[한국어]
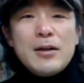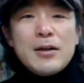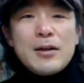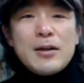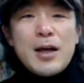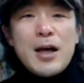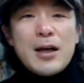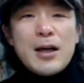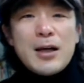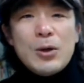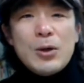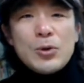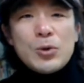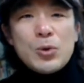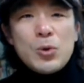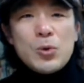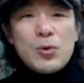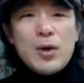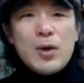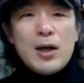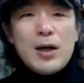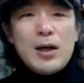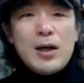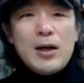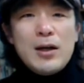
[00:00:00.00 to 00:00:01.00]

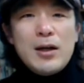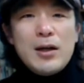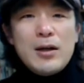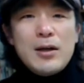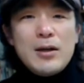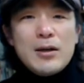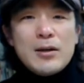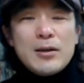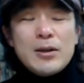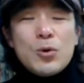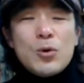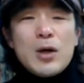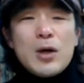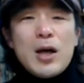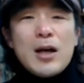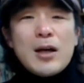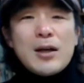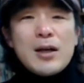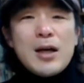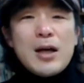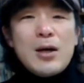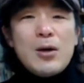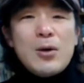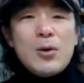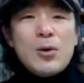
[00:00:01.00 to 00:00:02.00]
카카오톡과 그리고
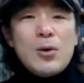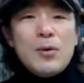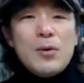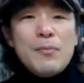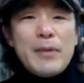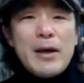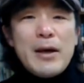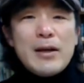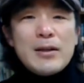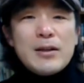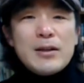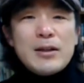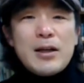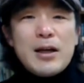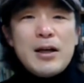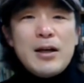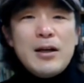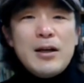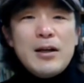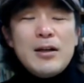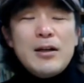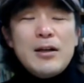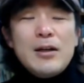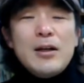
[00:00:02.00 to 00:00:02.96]
카카오 뱅크나